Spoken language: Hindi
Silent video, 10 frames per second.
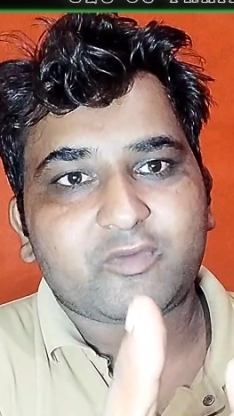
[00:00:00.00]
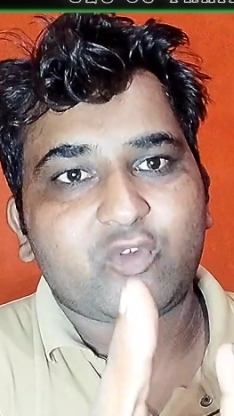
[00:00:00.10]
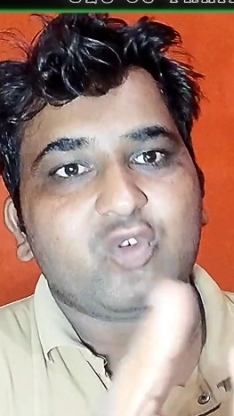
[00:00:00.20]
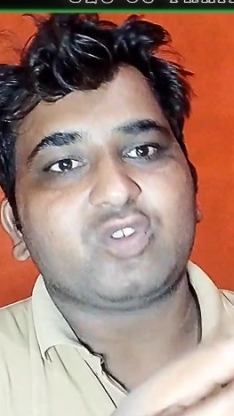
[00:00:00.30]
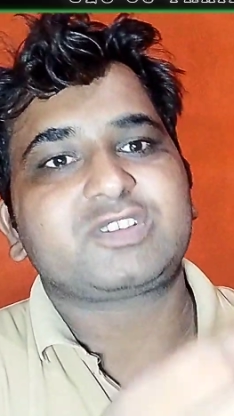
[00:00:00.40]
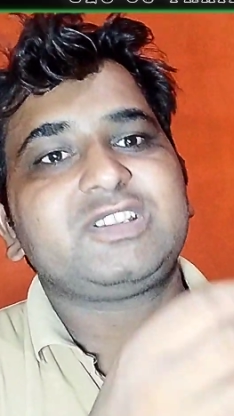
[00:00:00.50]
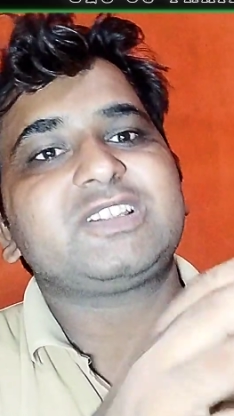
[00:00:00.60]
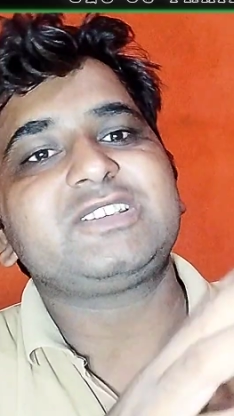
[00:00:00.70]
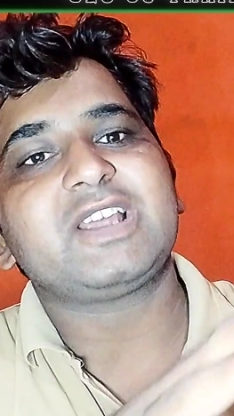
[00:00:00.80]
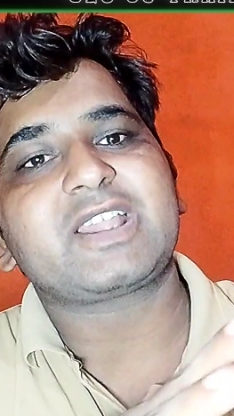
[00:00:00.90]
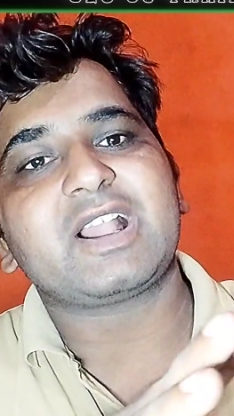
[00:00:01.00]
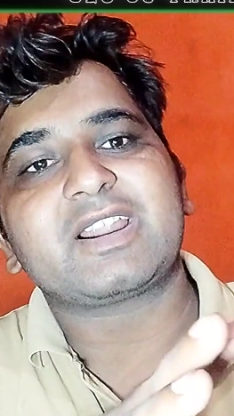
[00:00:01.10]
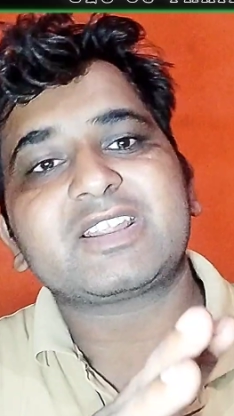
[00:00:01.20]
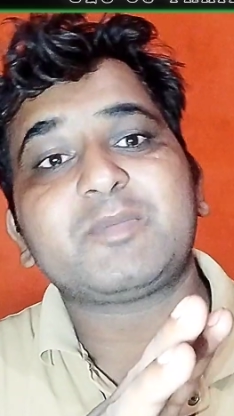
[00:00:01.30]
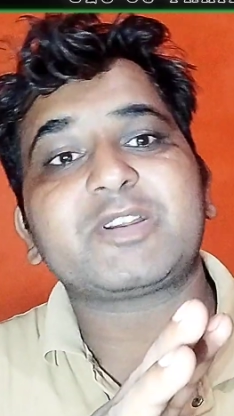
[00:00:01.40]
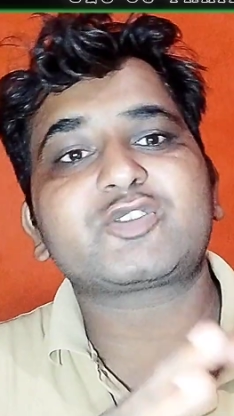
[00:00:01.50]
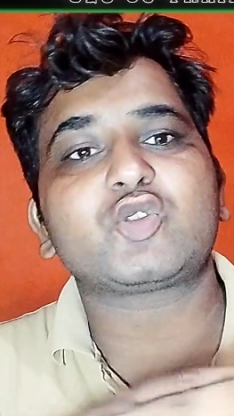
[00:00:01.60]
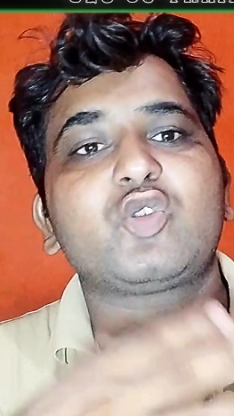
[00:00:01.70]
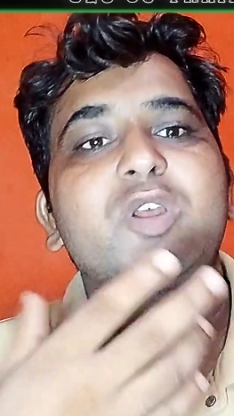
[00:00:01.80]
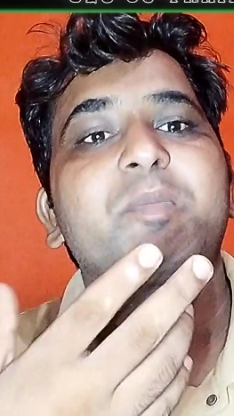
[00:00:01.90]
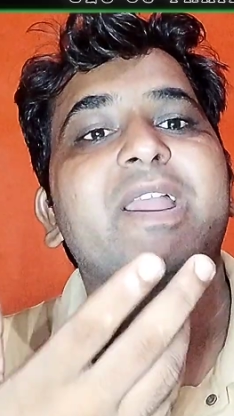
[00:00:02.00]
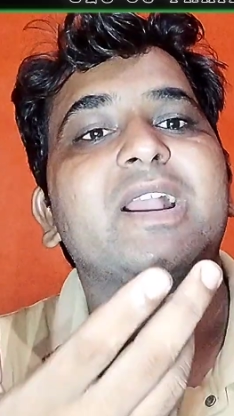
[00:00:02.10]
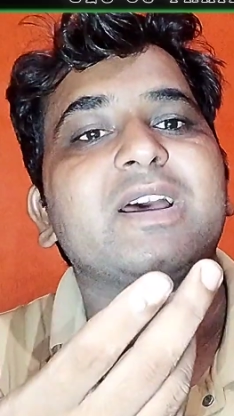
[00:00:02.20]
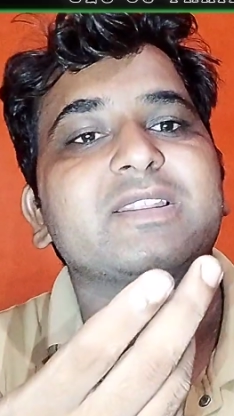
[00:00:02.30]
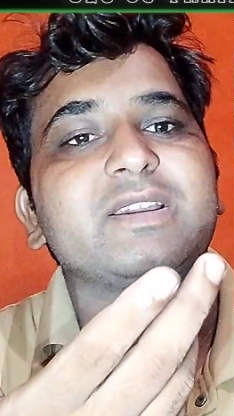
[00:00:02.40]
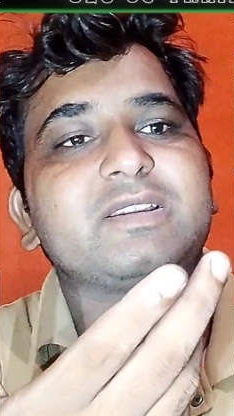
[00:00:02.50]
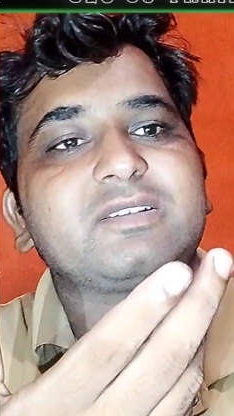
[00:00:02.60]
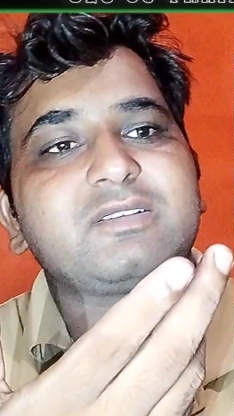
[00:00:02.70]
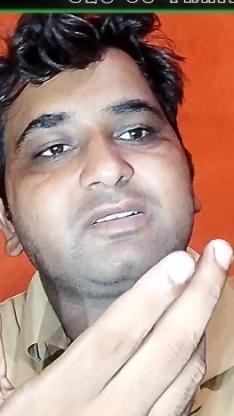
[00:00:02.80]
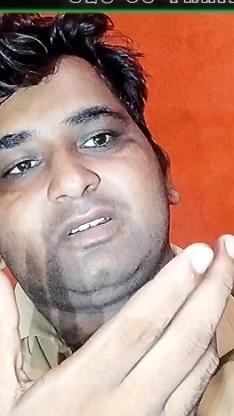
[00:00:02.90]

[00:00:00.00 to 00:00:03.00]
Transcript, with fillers: वो सीधा सीधा क्या करता है बच्चों को ना बहकाता है